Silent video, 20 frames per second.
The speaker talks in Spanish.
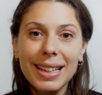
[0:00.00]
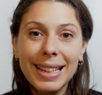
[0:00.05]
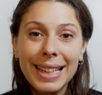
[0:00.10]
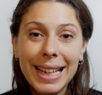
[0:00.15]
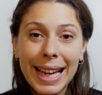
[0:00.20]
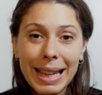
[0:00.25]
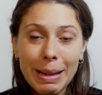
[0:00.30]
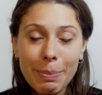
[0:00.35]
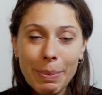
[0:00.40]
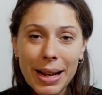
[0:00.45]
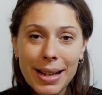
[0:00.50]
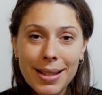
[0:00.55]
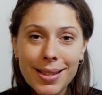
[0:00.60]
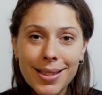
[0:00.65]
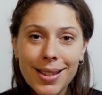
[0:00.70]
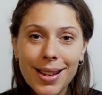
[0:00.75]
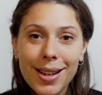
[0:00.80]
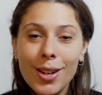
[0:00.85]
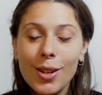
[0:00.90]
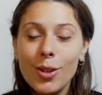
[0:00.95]
Y
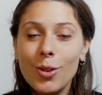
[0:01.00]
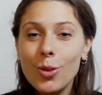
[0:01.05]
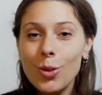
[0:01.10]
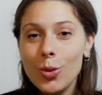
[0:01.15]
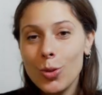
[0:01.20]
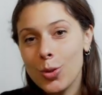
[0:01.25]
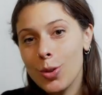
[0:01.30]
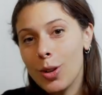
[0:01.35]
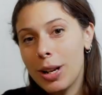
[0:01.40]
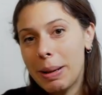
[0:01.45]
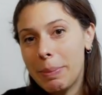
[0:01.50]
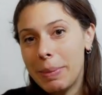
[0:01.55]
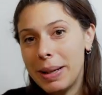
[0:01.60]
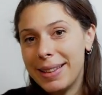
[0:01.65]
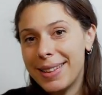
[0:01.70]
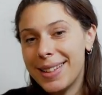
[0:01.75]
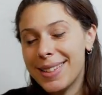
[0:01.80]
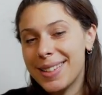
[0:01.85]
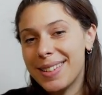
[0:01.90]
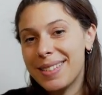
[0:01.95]
además, no
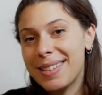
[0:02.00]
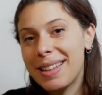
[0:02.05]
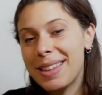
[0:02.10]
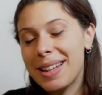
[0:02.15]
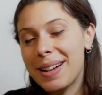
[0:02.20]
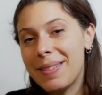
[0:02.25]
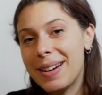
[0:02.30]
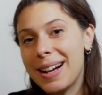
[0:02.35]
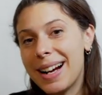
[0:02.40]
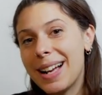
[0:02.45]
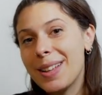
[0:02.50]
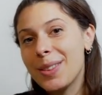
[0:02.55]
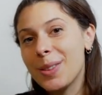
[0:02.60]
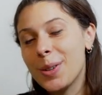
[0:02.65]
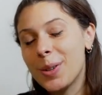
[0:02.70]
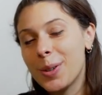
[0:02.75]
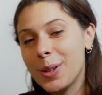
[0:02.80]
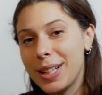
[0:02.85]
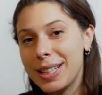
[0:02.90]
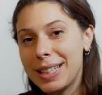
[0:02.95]
solamente se está
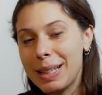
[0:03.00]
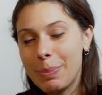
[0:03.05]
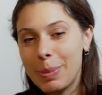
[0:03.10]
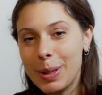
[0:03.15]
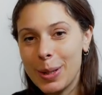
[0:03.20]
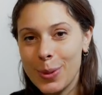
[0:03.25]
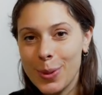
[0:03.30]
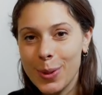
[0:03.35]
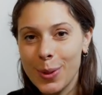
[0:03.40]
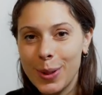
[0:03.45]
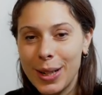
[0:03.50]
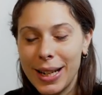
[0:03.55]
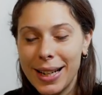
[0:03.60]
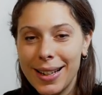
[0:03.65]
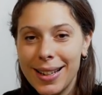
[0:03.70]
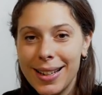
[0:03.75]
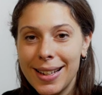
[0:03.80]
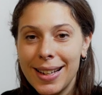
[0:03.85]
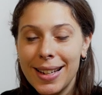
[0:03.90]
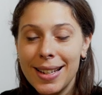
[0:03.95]
trabajando con esta
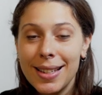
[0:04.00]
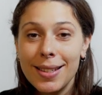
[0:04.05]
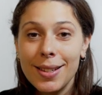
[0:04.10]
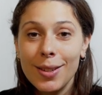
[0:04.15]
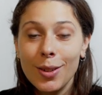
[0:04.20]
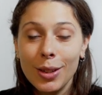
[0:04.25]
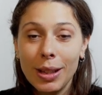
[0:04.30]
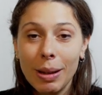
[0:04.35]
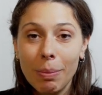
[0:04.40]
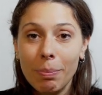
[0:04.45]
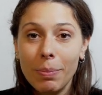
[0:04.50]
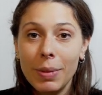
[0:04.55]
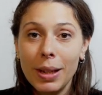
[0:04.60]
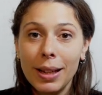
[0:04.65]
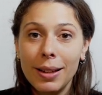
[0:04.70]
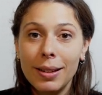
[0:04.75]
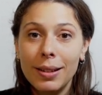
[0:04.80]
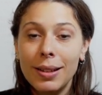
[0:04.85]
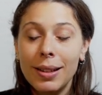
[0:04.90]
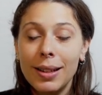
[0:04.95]
persona, sino
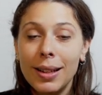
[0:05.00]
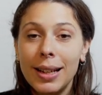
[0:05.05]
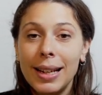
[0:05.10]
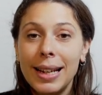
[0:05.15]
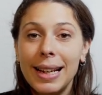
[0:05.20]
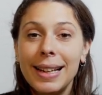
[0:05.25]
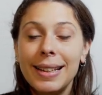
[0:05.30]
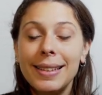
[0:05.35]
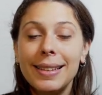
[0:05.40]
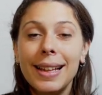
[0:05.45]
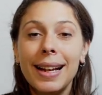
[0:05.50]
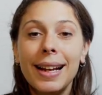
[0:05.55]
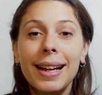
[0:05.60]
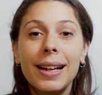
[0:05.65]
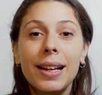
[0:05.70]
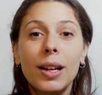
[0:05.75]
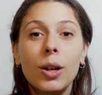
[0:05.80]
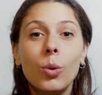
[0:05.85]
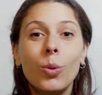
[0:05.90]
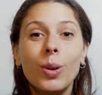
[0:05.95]
también
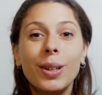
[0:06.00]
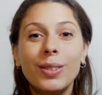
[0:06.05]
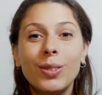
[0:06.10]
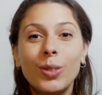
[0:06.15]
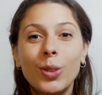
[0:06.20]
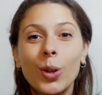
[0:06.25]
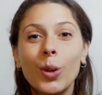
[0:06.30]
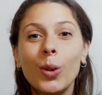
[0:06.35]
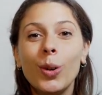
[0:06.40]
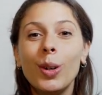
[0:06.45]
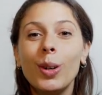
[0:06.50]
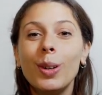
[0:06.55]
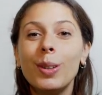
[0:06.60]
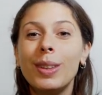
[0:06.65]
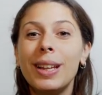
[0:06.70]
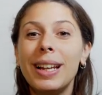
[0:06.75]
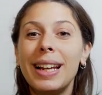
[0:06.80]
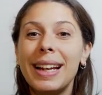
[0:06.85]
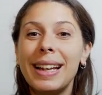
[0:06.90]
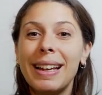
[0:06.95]
esta
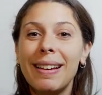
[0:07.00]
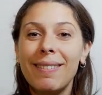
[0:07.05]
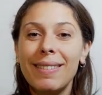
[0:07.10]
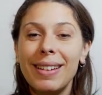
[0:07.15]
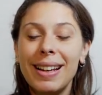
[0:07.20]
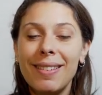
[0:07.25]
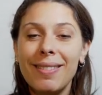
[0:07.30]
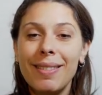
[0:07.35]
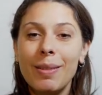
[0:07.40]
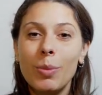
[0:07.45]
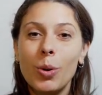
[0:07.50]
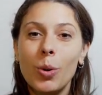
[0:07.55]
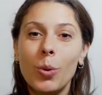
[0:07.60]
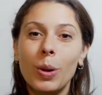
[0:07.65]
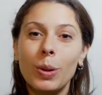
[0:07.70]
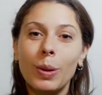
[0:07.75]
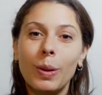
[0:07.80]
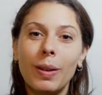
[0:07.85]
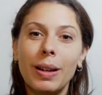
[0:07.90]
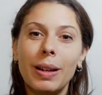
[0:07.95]
cuestión de la que hablábamos
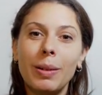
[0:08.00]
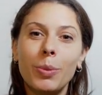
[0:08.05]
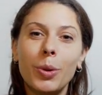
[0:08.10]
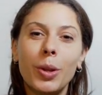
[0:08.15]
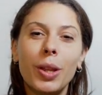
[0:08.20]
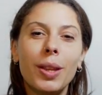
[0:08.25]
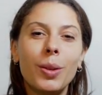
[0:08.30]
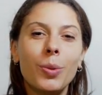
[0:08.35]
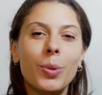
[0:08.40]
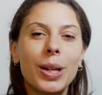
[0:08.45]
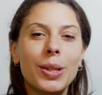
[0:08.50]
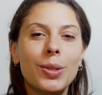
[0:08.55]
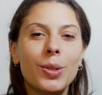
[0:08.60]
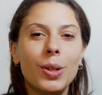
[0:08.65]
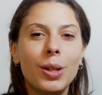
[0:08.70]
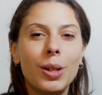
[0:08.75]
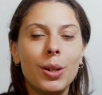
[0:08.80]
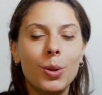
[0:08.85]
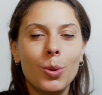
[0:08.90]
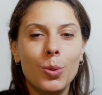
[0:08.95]
cuando hablamos de
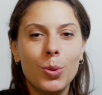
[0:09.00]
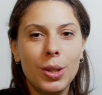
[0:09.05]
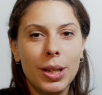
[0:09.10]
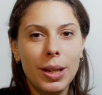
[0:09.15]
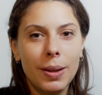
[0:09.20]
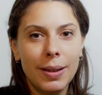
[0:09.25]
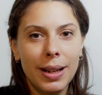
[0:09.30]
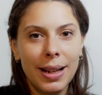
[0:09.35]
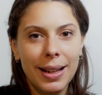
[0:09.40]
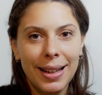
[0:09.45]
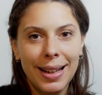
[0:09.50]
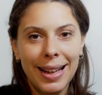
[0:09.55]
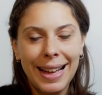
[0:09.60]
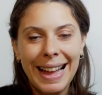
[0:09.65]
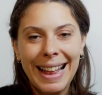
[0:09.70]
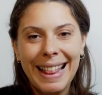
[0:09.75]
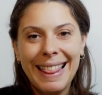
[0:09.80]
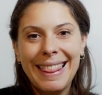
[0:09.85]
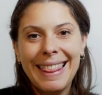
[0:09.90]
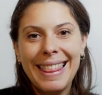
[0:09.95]
educación inclusiva,
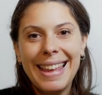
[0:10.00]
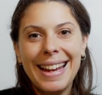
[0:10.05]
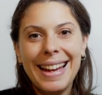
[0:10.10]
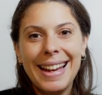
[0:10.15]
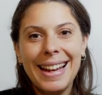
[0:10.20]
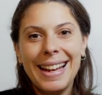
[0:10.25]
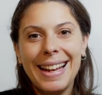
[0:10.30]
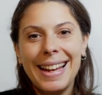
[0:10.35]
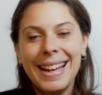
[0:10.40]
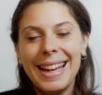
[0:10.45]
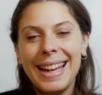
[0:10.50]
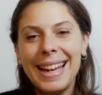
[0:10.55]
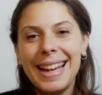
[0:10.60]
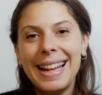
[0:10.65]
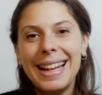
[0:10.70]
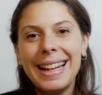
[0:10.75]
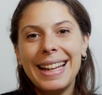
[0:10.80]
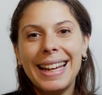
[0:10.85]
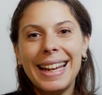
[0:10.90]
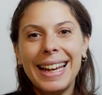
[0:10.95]
de
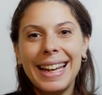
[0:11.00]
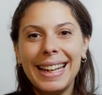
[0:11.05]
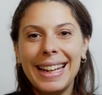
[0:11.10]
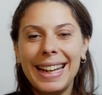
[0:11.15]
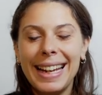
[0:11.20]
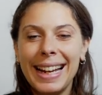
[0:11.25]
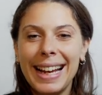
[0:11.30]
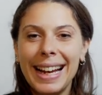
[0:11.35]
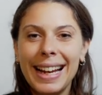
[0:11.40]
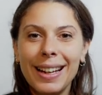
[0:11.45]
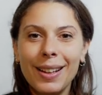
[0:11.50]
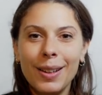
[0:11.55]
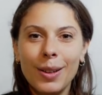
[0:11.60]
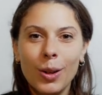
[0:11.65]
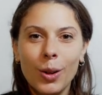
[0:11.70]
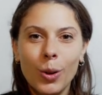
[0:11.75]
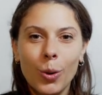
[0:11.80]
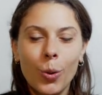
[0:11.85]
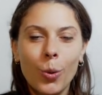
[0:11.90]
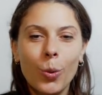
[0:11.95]
el generar
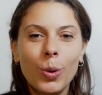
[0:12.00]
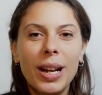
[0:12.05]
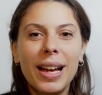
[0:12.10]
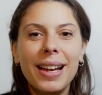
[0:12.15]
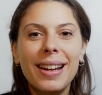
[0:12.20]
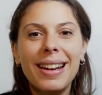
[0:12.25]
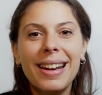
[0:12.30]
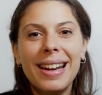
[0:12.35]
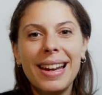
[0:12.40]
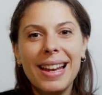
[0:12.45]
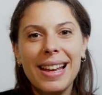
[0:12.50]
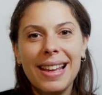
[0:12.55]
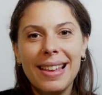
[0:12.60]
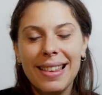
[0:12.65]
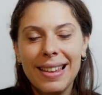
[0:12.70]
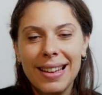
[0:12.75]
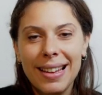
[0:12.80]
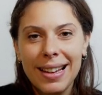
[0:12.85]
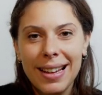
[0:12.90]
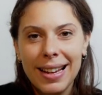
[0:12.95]
una
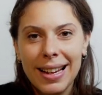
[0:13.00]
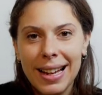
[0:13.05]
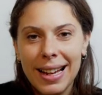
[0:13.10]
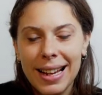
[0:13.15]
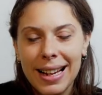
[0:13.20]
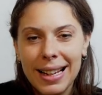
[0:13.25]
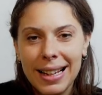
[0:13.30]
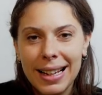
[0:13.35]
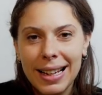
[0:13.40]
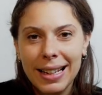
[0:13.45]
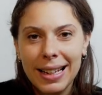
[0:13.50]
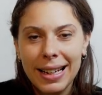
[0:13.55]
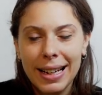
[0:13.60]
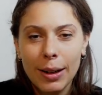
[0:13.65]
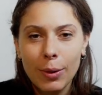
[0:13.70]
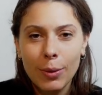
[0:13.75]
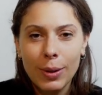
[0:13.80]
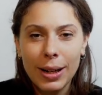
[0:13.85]
red, el generar